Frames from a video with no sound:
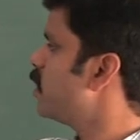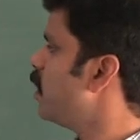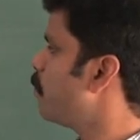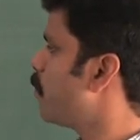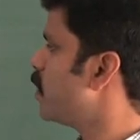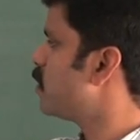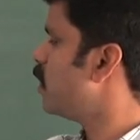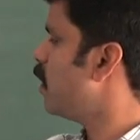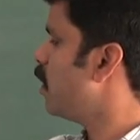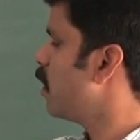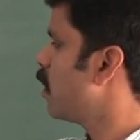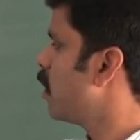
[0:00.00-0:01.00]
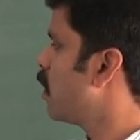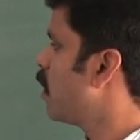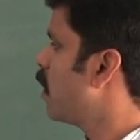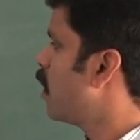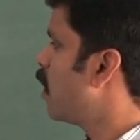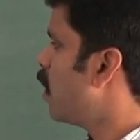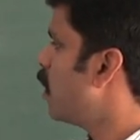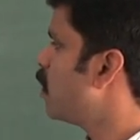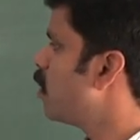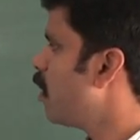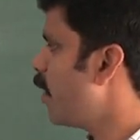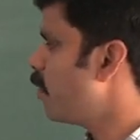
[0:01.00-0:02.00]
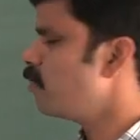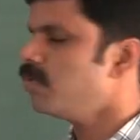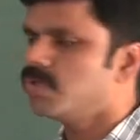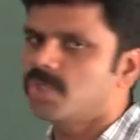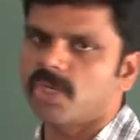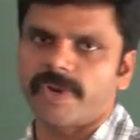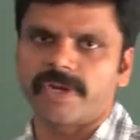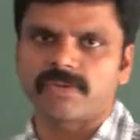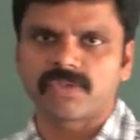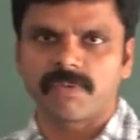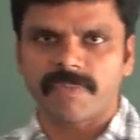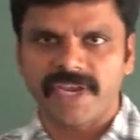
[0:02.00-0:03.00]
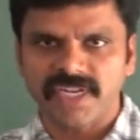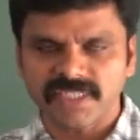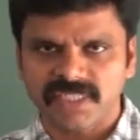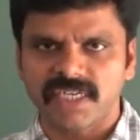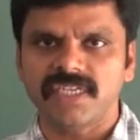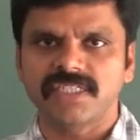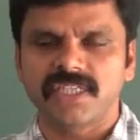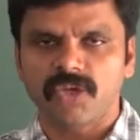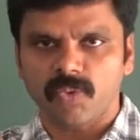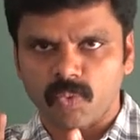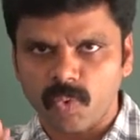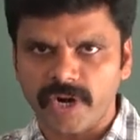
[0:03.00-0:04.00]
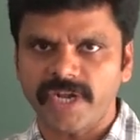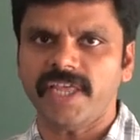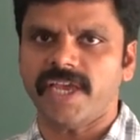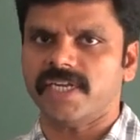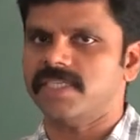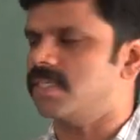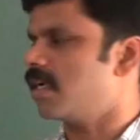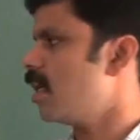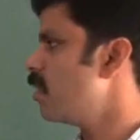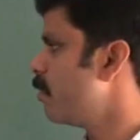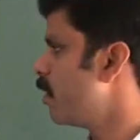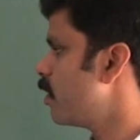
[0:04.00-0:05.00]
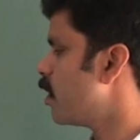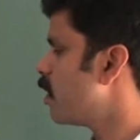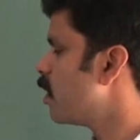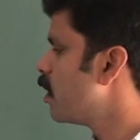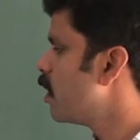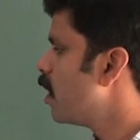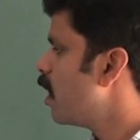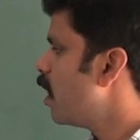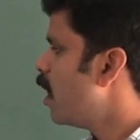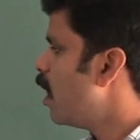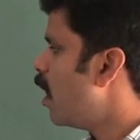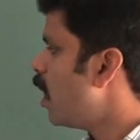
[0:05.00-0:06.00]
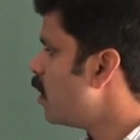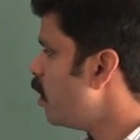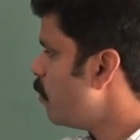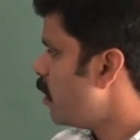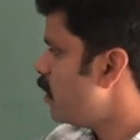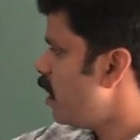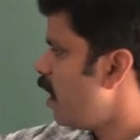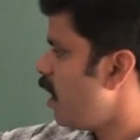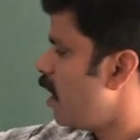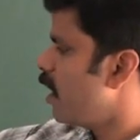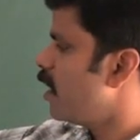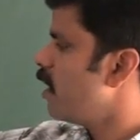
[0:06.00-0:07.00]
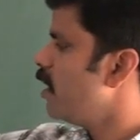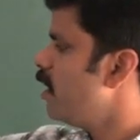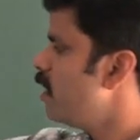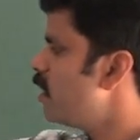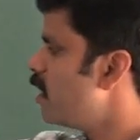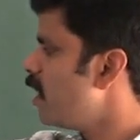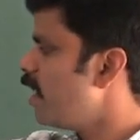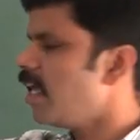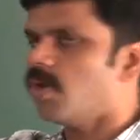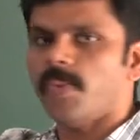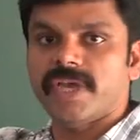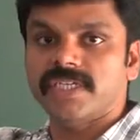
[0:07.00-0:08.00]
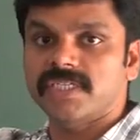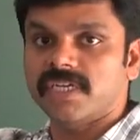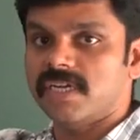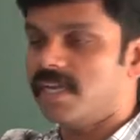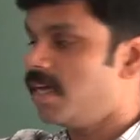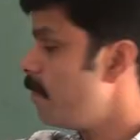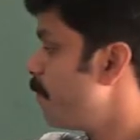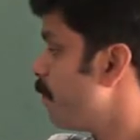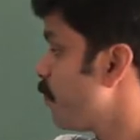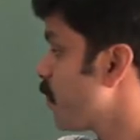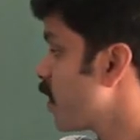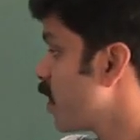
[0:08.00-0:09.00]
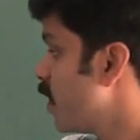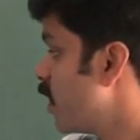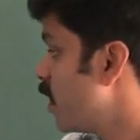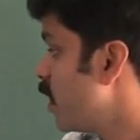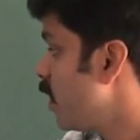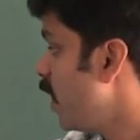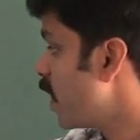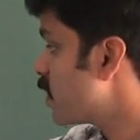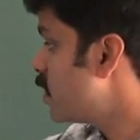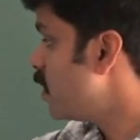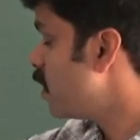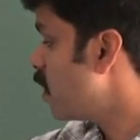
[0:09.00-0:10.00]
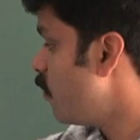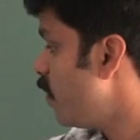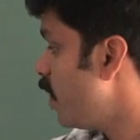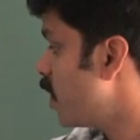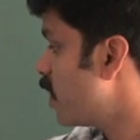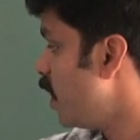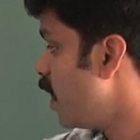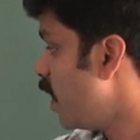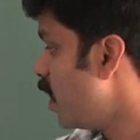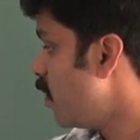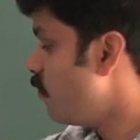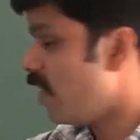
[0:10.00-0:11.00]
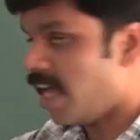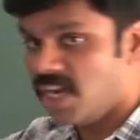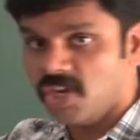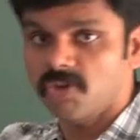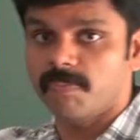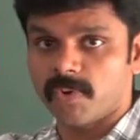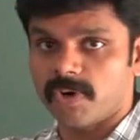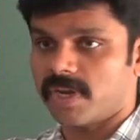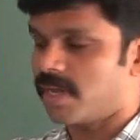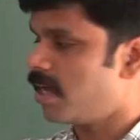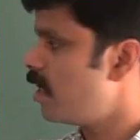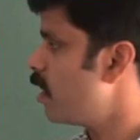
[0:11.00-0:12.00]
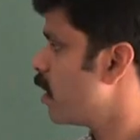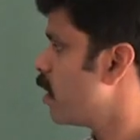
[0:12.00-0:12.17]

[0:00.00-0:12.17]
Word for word: த்ரீ ப்ளஸ் த்ரீ அது என்ன ஆகிடும் ஜீரோ ஆகிடும் ஸோ மைனஸ் த்ரீ இஸ் தி ஒன்லி ஆன்சர் அது மட்டும்தான் அதே மாதிரியே இந்த ஈக்குவேஷனில் எக்ஸ் இருக்க வேண்டிய இடத்துல என்ன வேல்யூ போட்டால்